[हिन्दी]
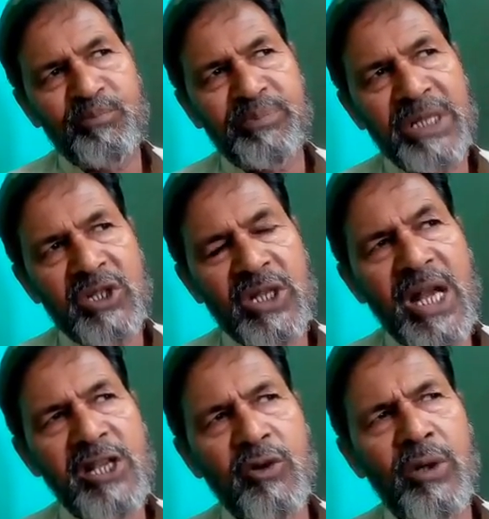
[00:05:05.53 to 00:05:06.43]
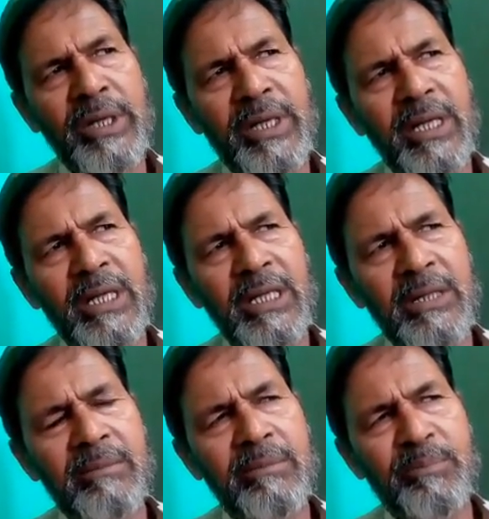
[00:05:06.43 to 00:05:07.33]
पचास क्विंटल
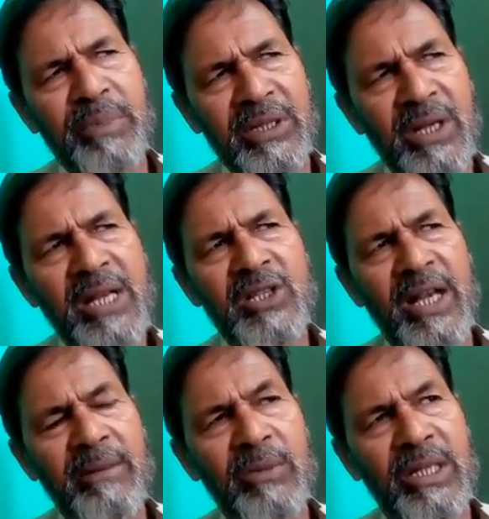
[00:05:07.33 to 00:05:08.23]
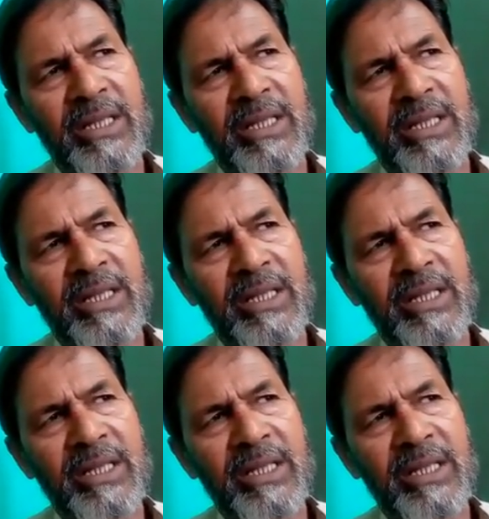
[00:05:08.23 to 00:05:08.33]
पंद्रह साल में